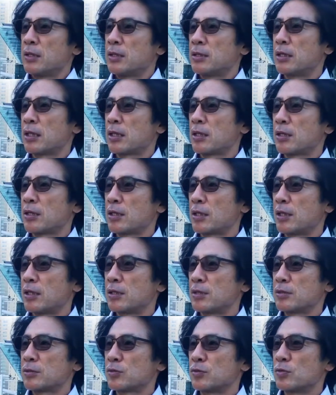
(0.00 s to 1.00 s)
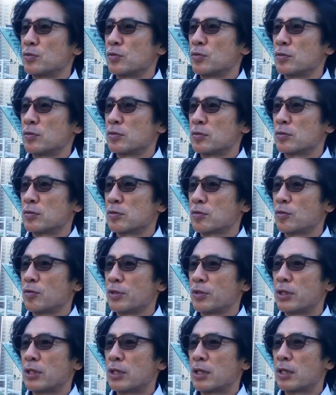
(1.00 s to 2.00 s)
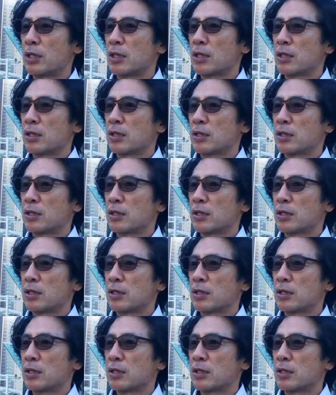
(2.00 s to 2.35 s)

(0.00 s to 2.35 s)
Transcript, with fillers: なかなかこういった